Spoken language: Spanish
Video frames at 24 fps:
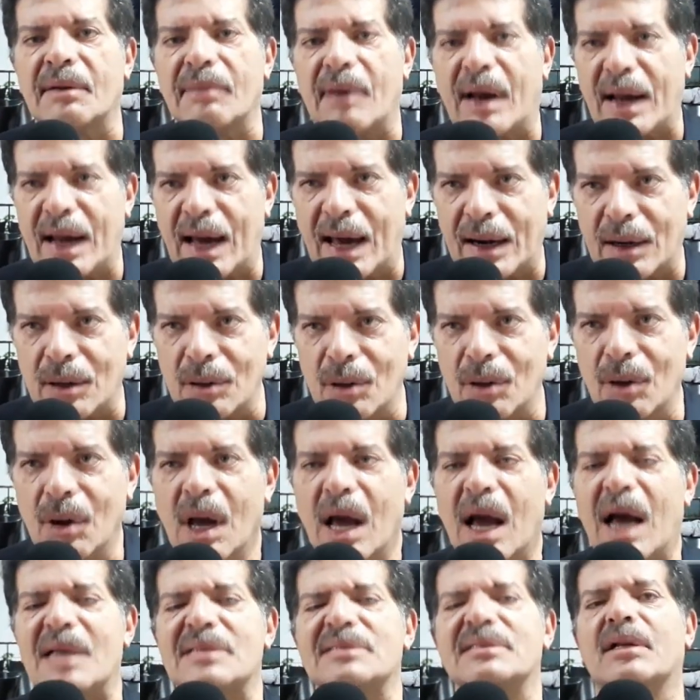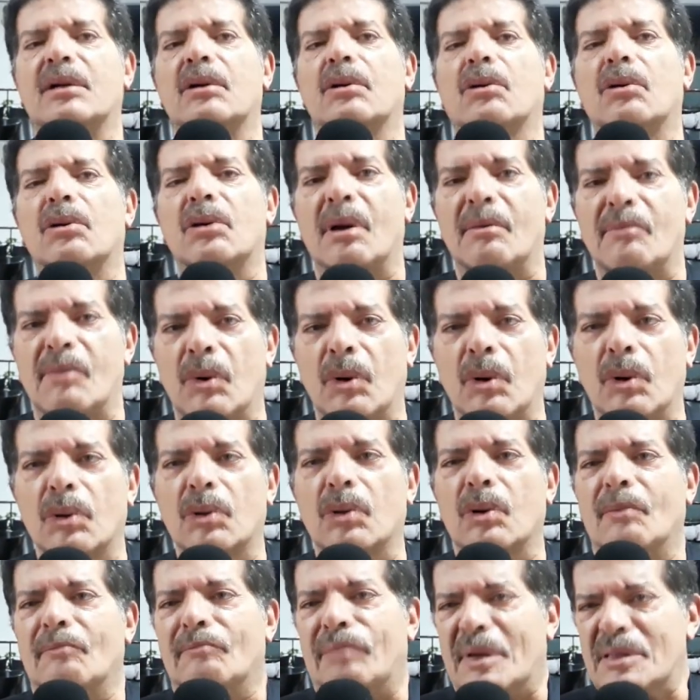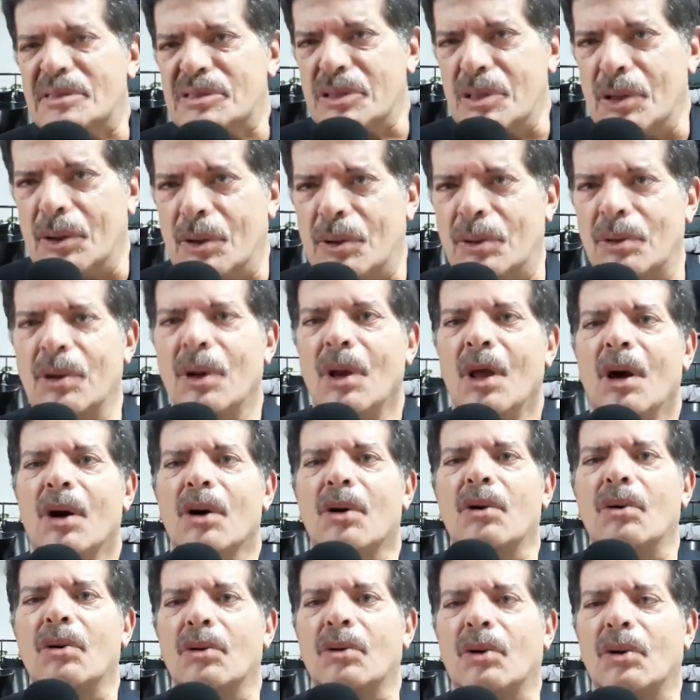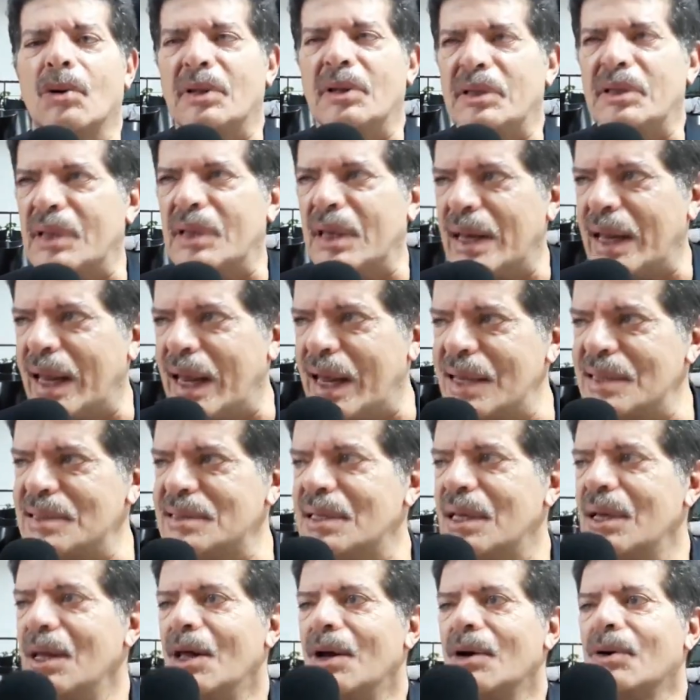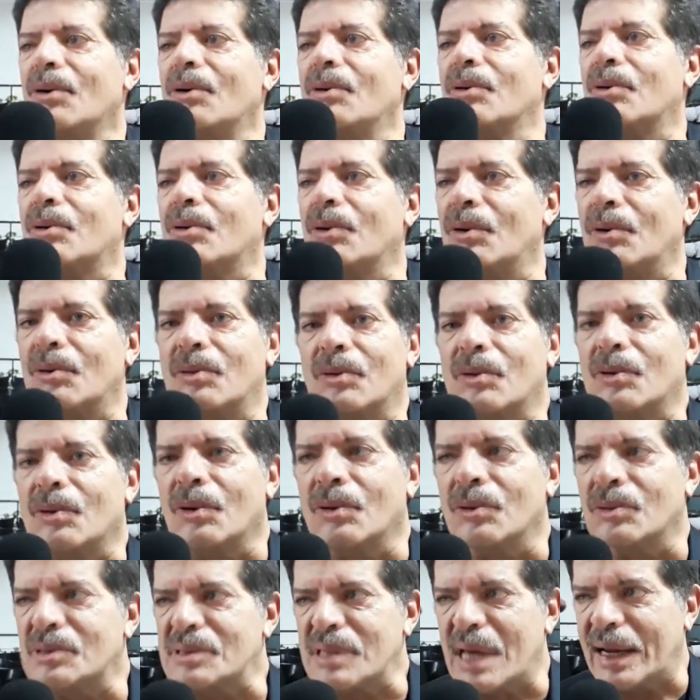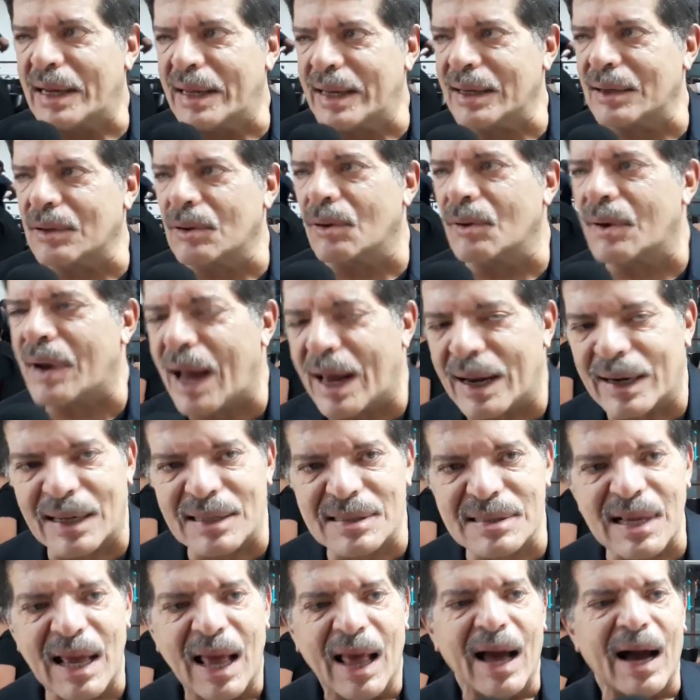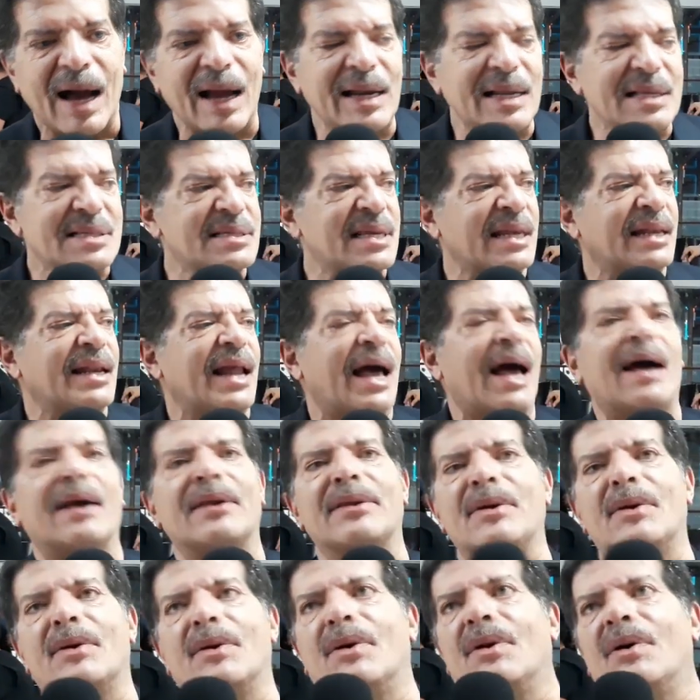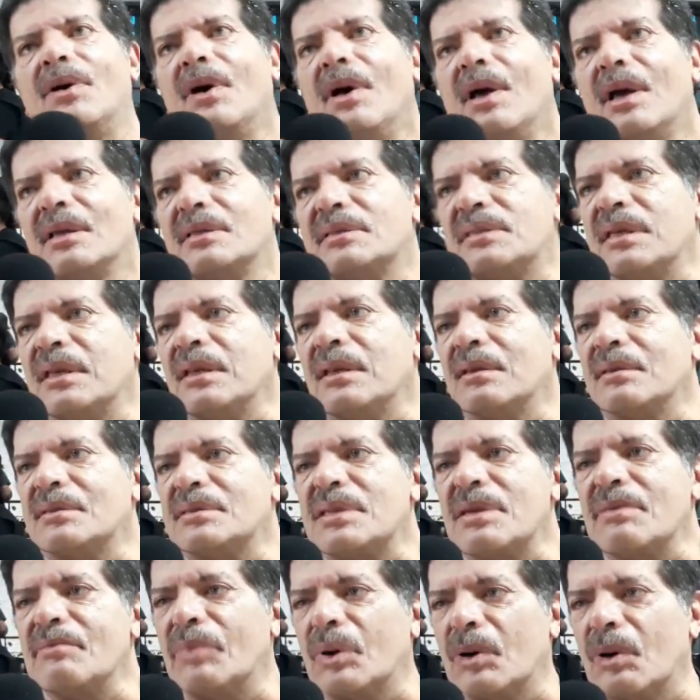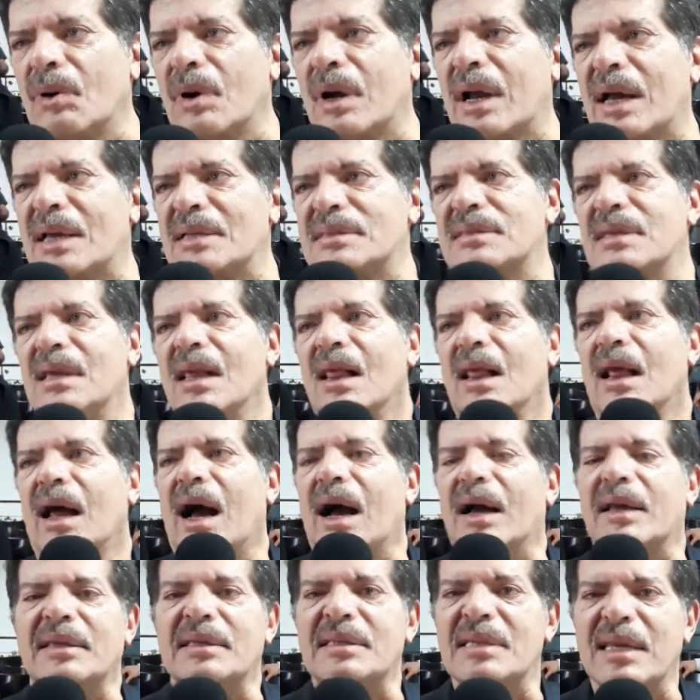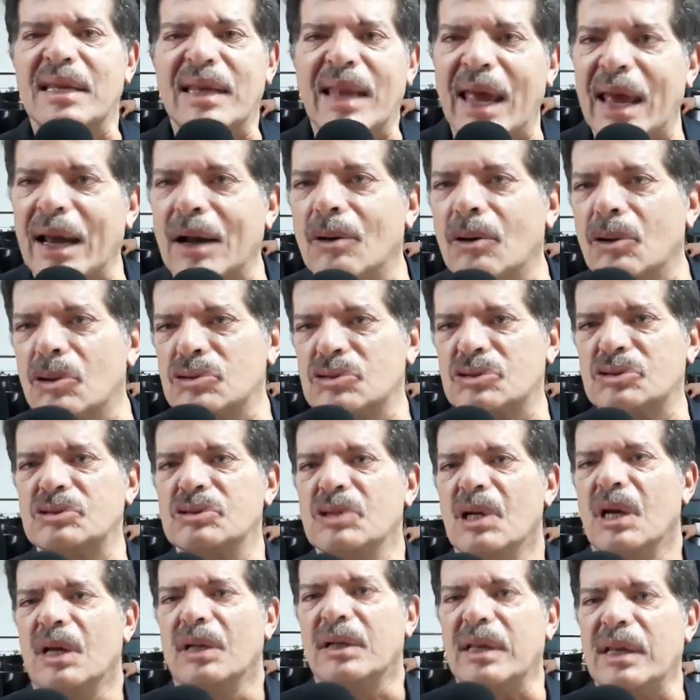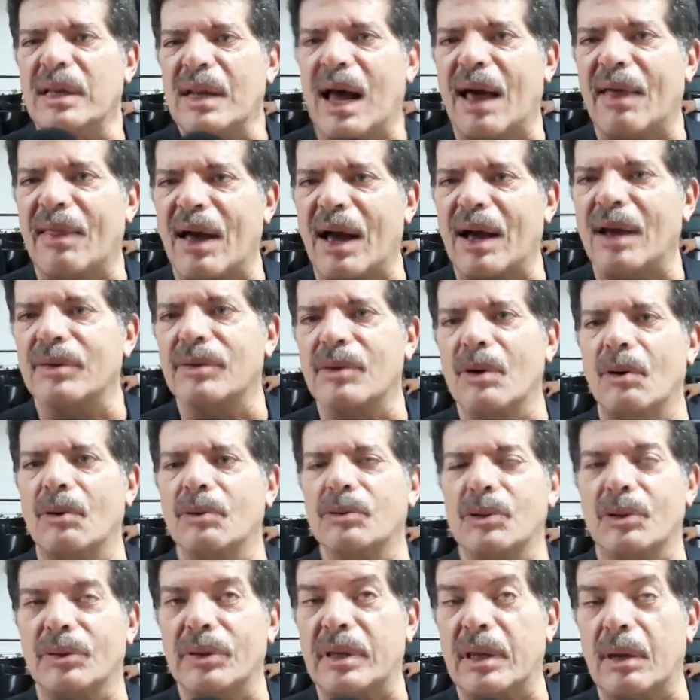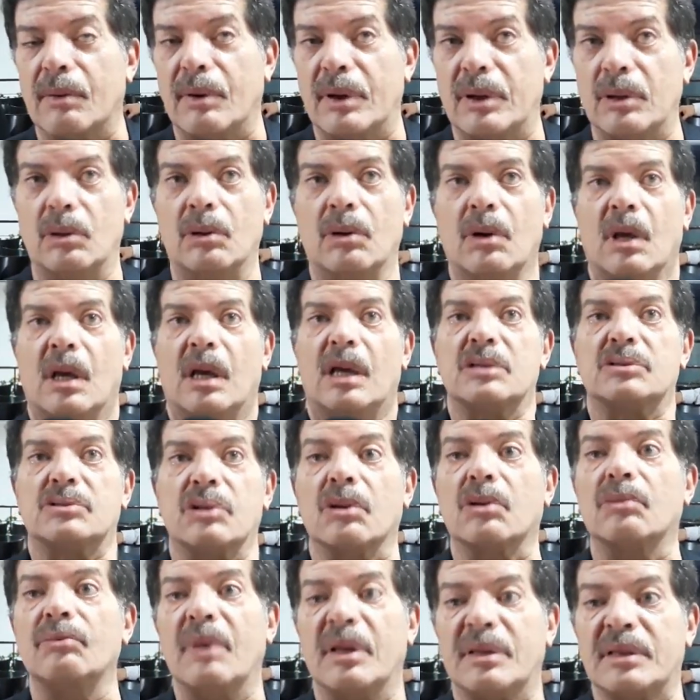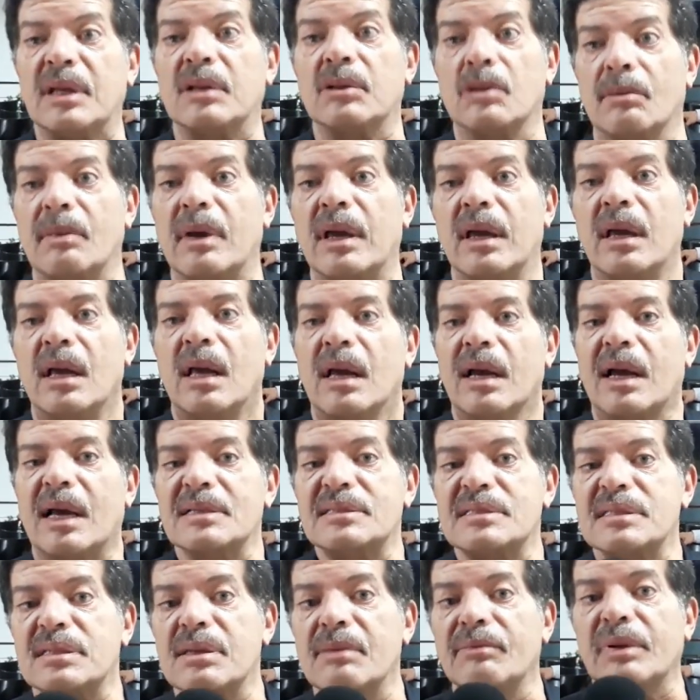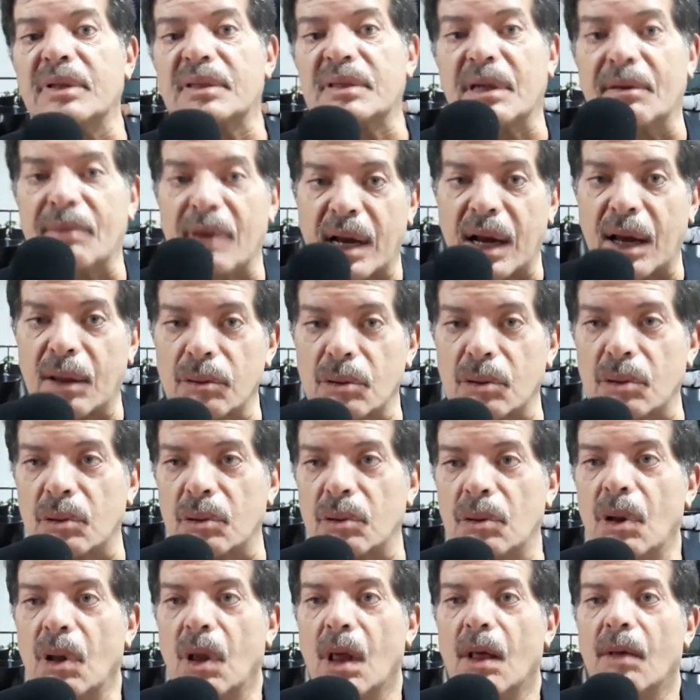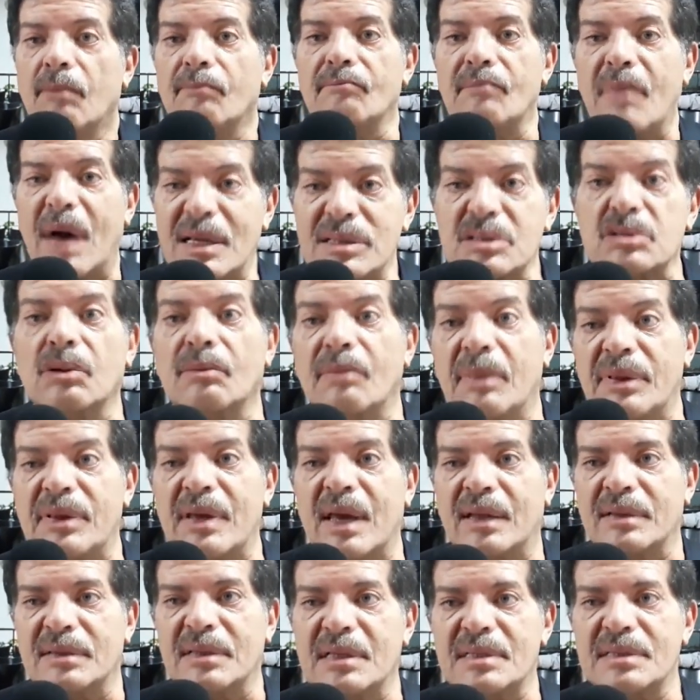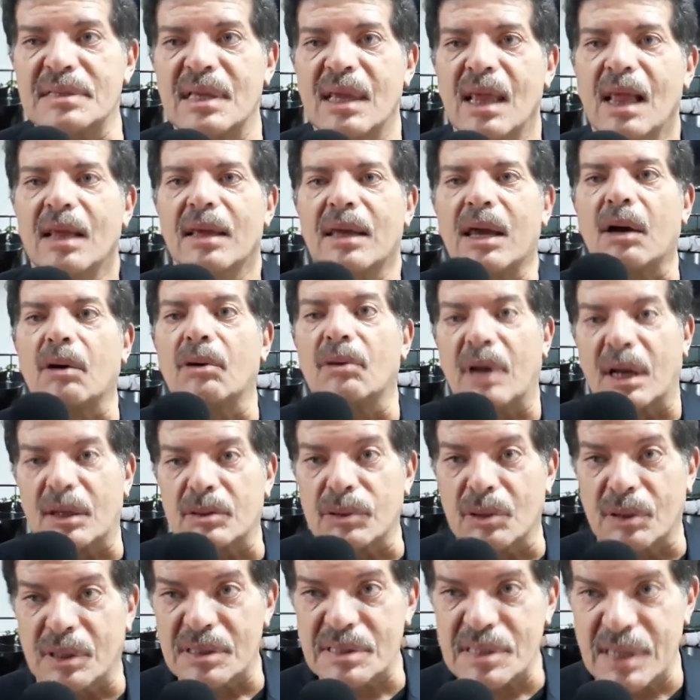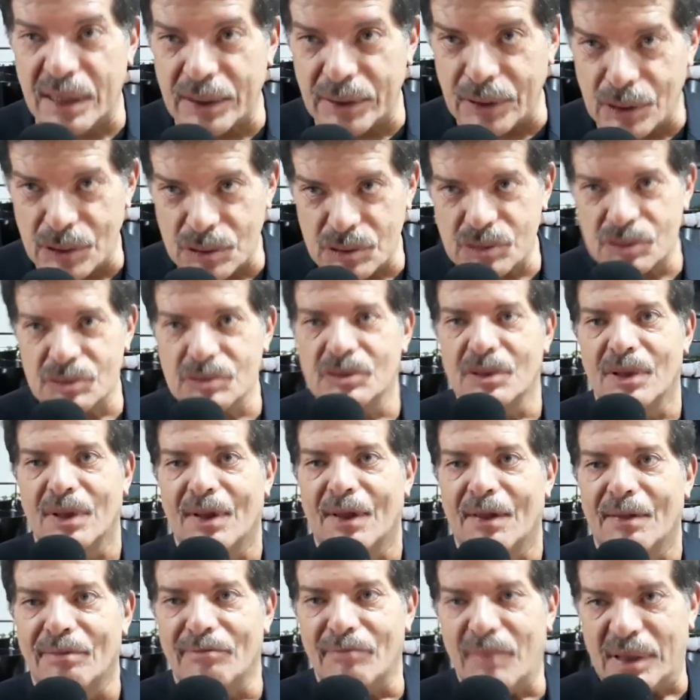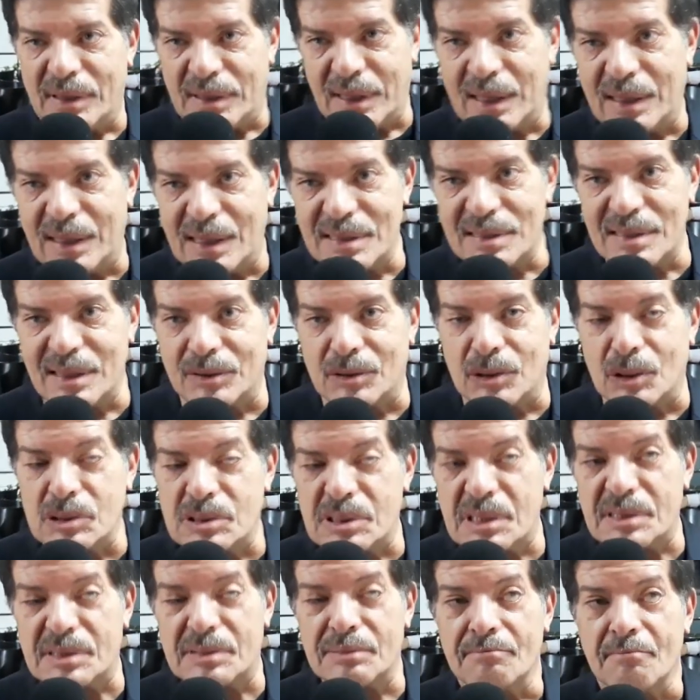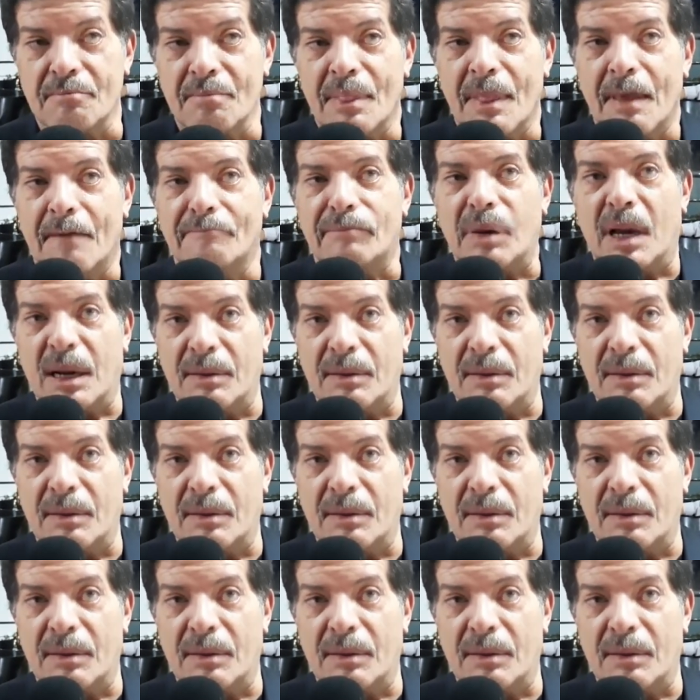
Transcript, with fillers: Entonces es trabajarlo, hacerlo con amor, con pasión, con, con interés, con, con, salir con ganas al escenario, sin, sin broncas, sin egos, ni nada. Yo, yo dije, bueno, estoy cometiéndome, casi siempre he trabajado con más comediantes que con actores serios, ¿me entiendes?